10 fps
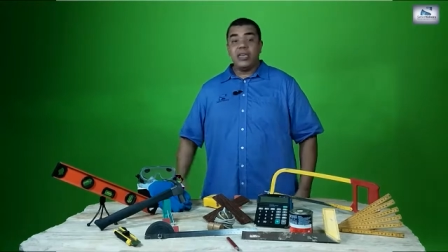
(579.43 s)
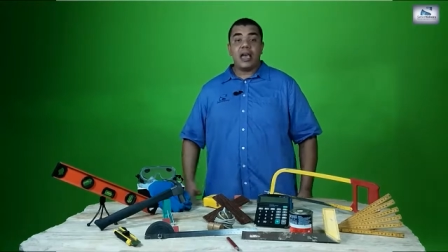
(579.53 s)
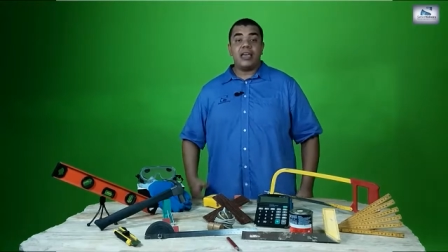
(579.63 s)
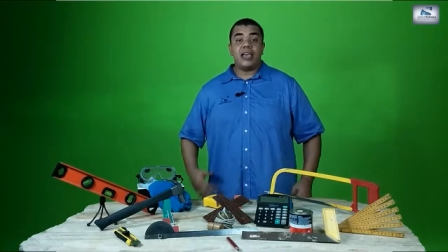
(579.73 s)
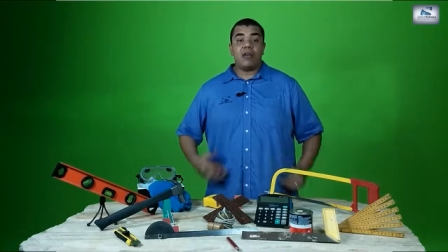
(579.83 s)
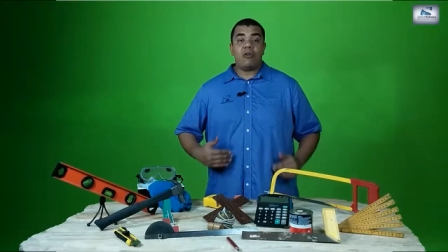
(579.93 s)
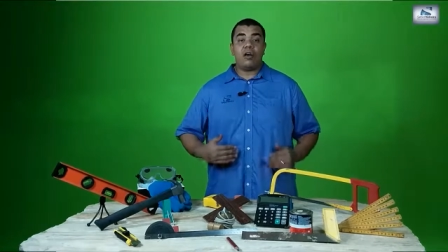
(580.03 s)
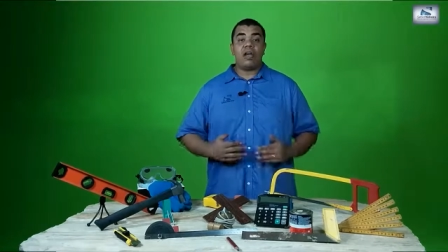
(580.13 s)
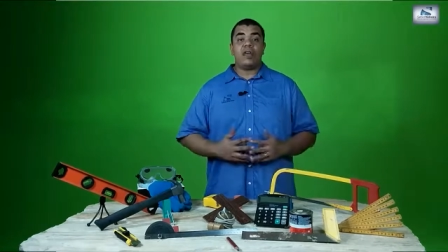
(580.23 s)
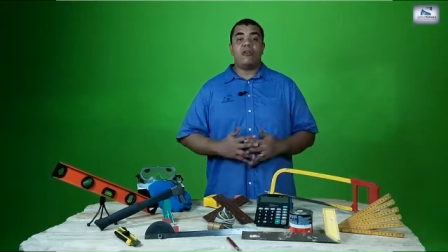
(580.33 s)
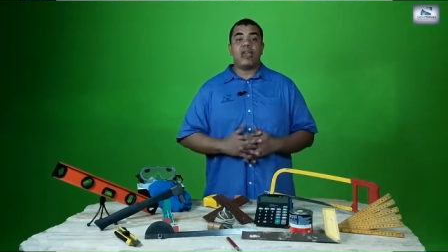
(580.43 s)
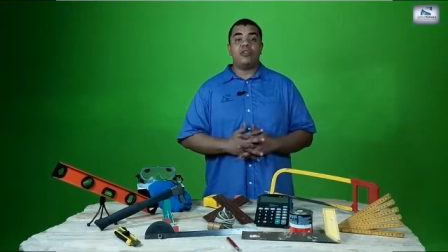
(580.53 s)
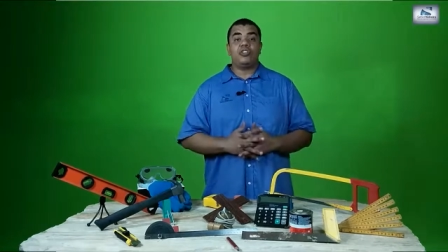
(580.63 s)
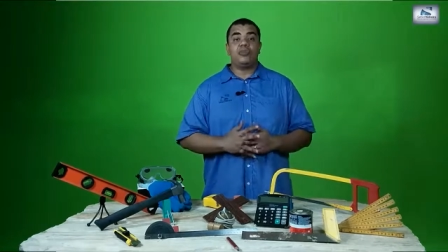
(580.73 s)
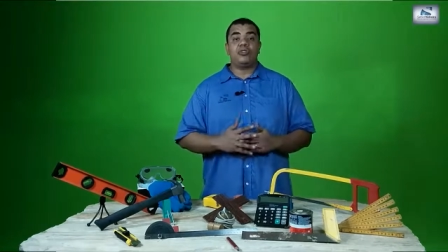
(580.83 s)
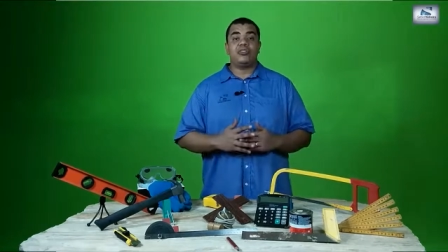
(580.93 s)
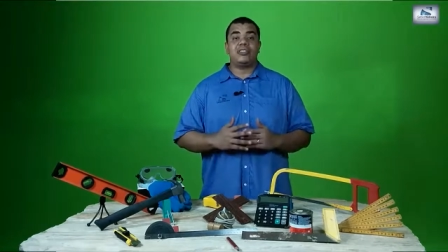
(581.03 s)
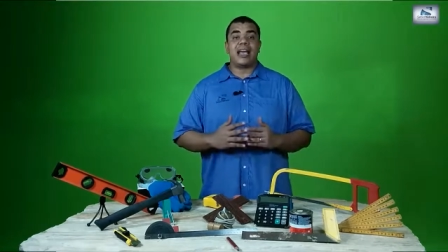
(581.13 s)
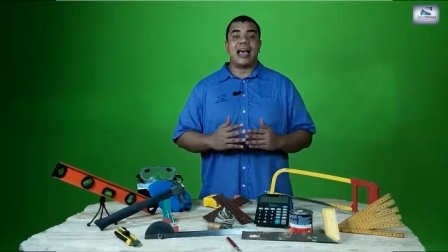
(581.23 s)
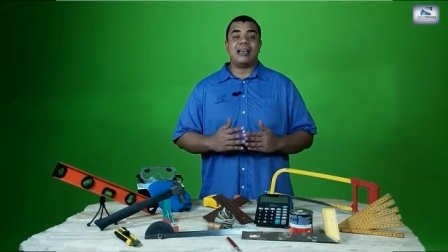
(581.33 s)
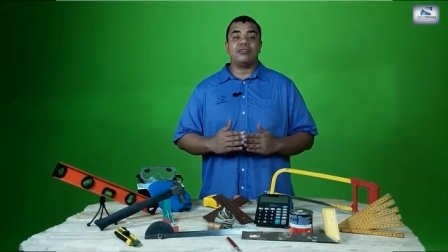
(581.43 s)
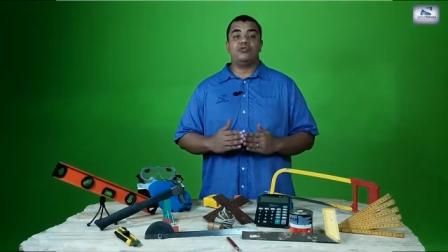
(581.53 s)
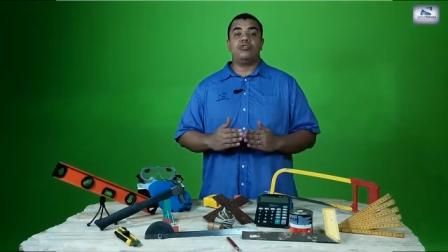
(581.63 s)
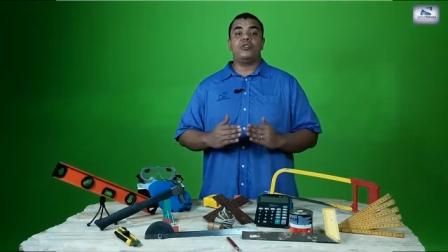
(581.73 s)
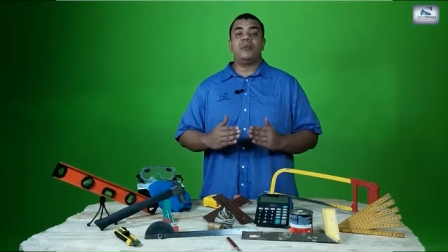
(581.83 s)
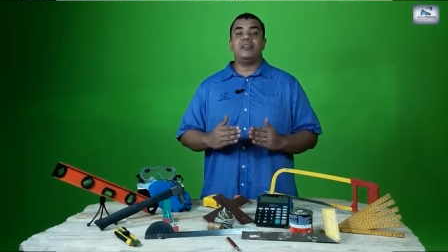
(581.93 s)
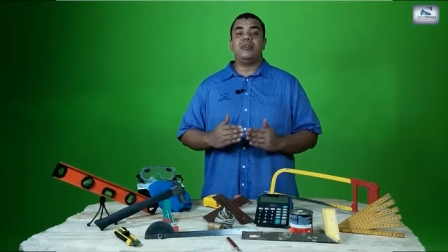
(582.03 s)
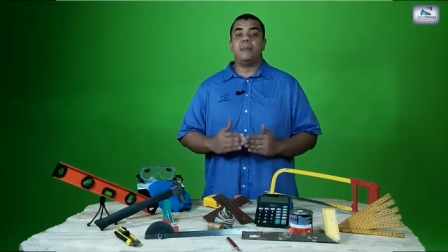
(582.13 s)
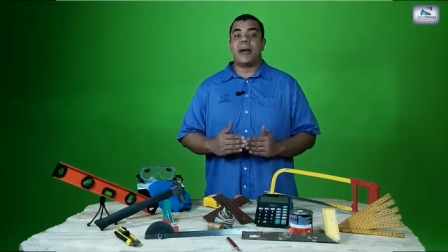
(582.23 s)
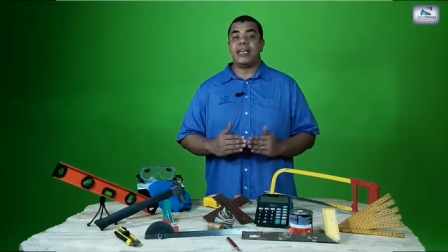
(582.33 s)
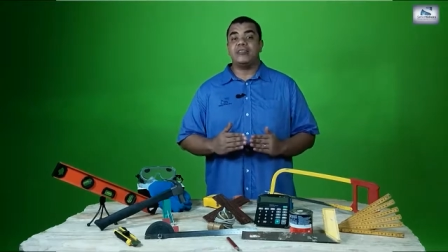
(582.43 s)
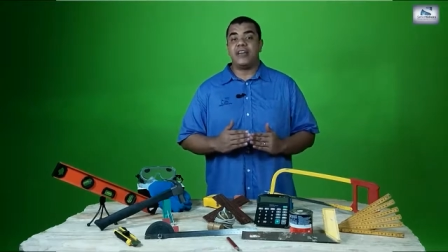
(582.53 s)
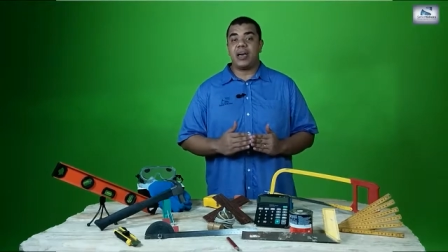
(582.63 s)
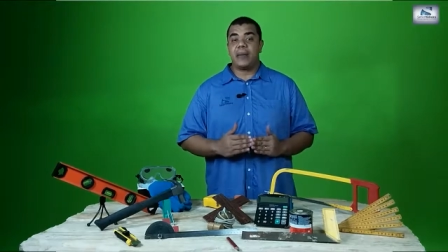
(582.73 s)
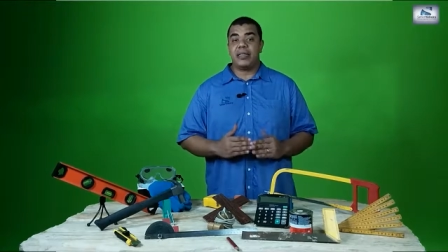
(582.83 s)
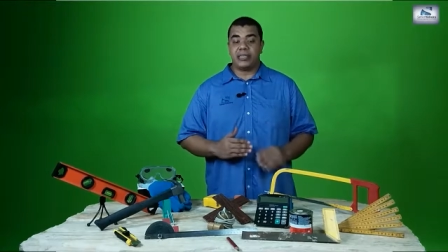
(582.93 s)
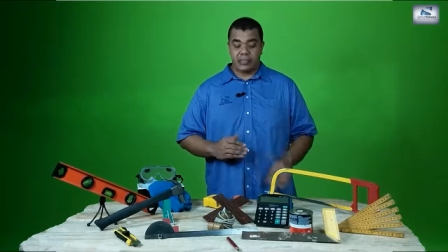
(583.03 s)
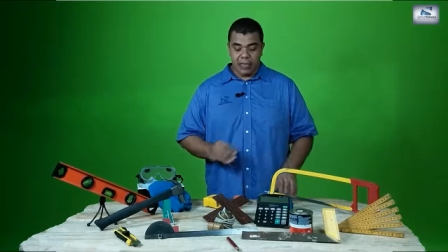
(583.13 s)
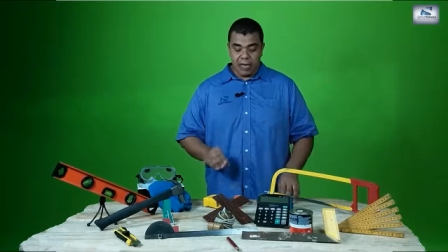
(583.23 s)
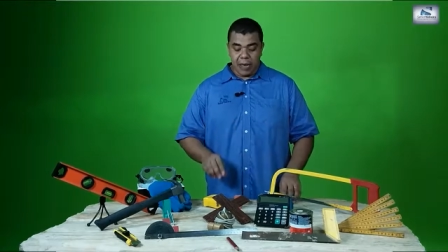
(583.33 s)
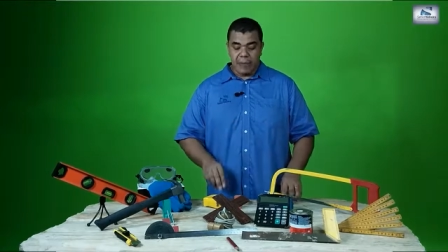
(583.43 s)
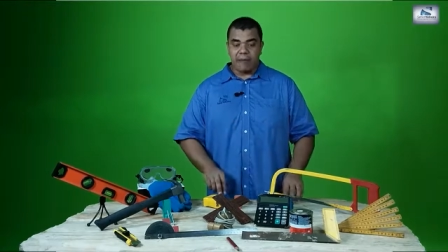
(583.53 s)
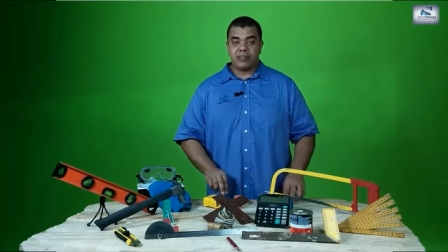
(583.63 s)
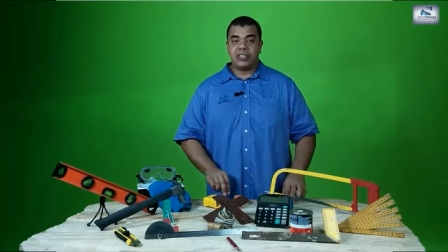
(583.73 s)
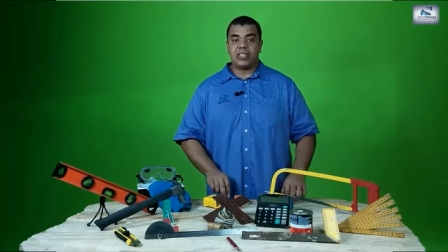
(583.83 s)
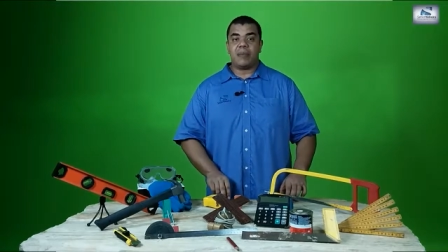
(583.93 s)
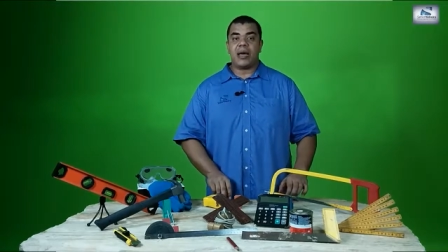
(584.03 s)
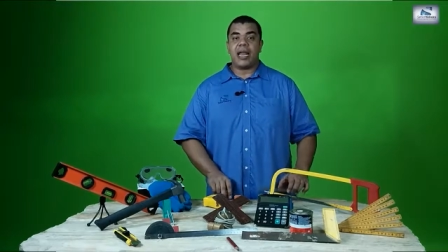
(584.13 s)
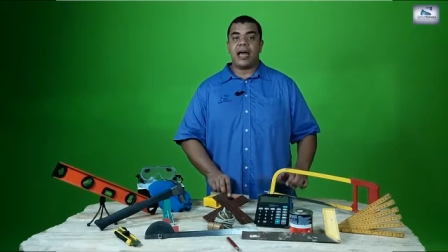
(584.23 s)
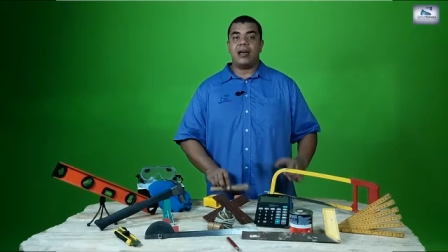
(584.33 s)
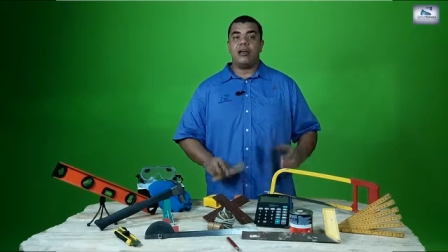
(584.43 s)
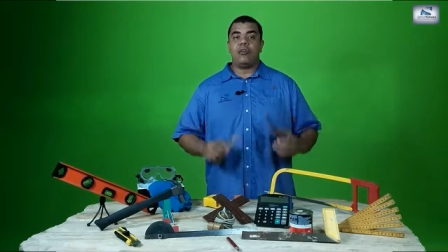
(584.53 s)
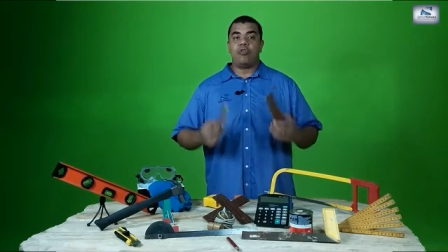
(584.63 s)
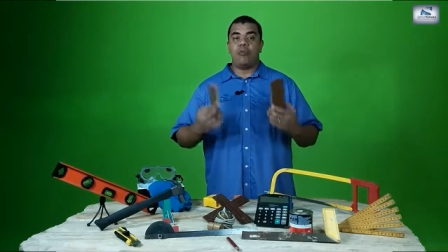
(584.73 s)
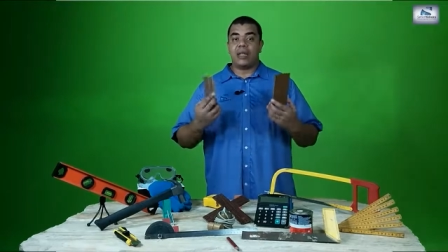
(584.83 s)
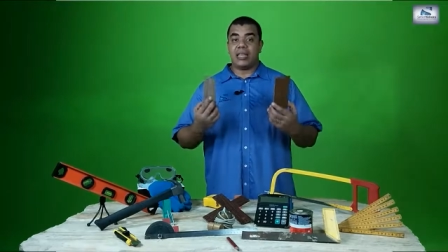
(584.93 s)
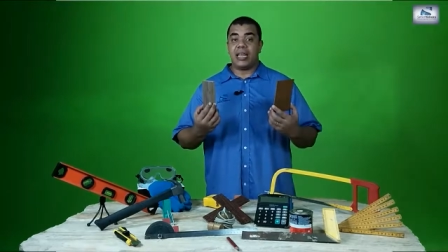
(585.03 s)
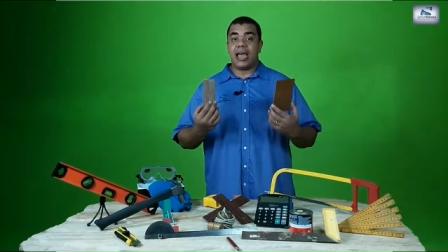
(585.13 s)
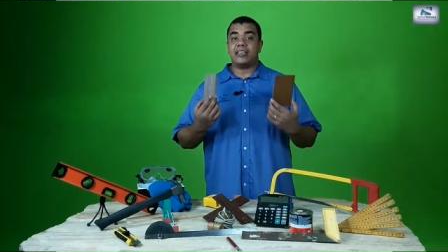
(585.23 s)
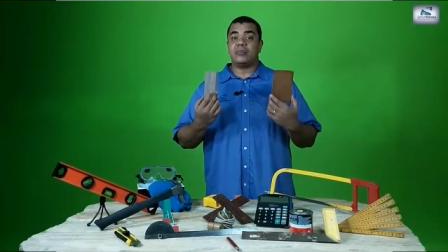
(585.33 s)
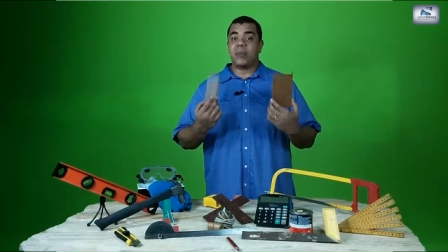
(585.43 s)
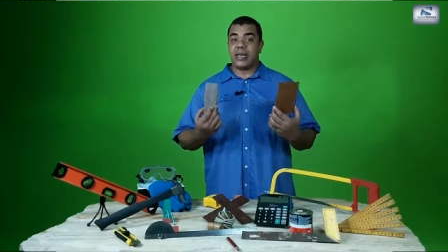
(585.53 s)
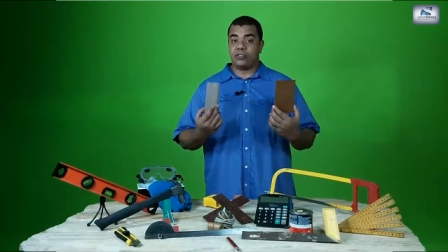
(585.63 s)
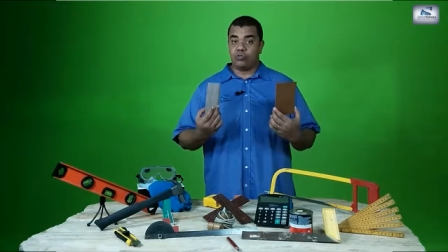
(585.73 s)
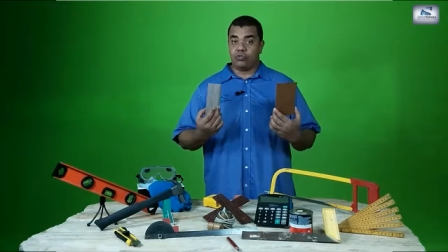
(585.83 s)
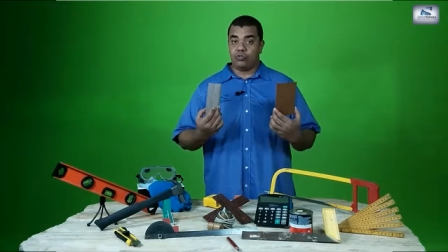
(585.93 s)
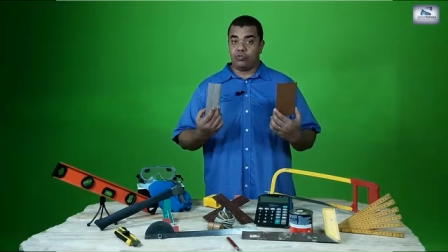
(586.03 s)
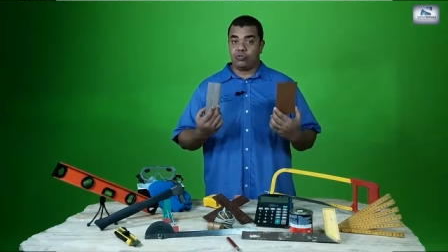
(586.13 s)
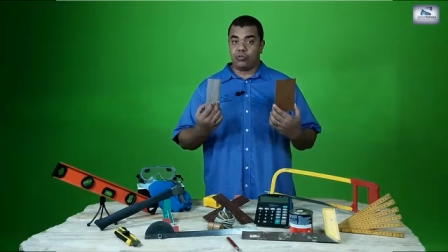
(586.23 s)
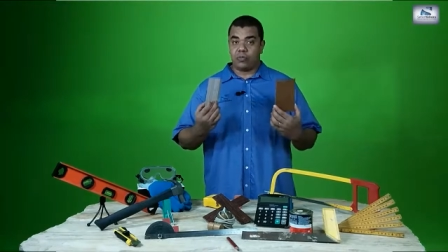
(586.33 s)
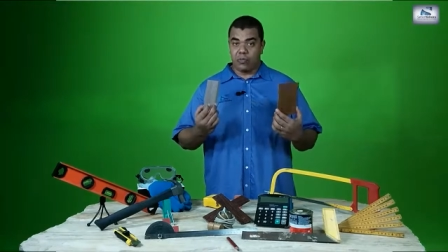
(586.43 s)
E aí agora eu quero te mostrar as duas principais ferramentas para você trabalhar com materiais mais duros.